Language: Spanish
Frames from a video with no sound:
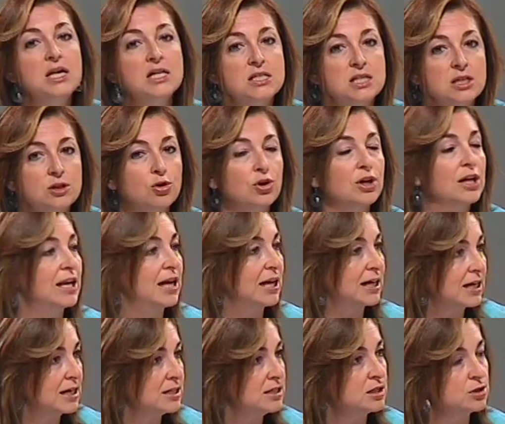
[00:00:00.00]
sino que la
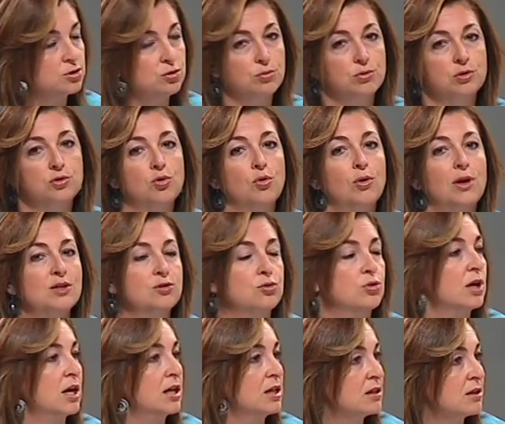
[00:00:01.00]
calle y sobre todo las
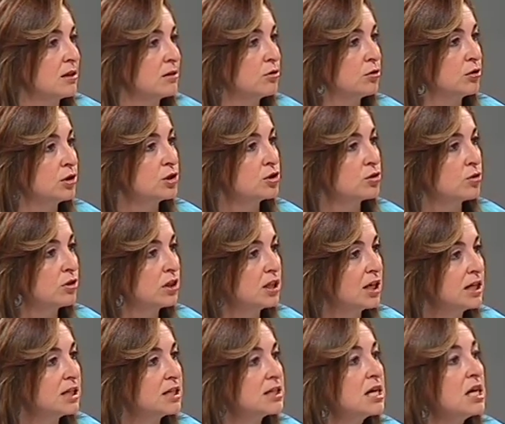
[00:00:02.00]
organizaciones
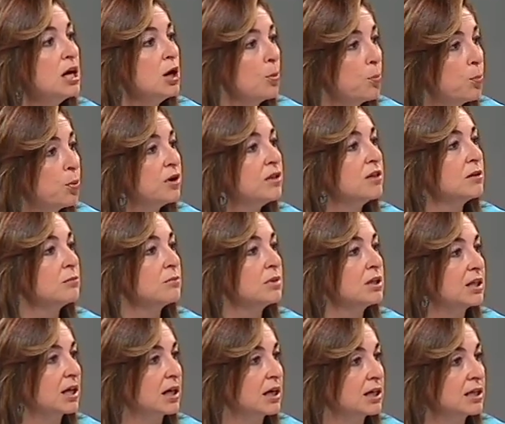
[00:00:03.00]
sociales pueden
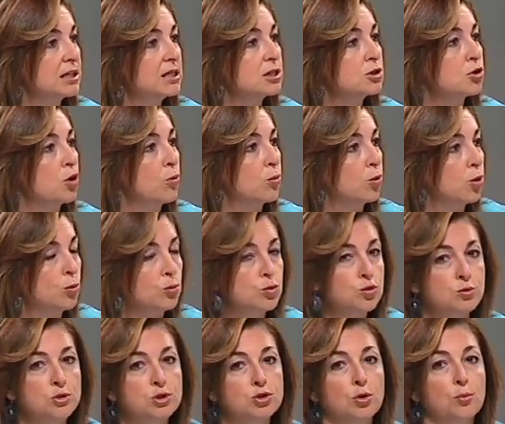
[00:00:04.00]
vetar leyes, como lo
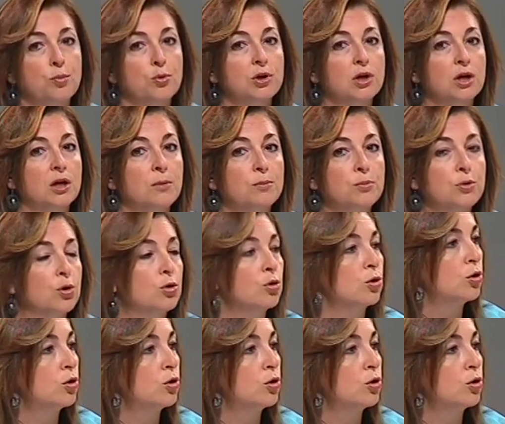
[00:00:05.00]
hemos visto, por ejemplo,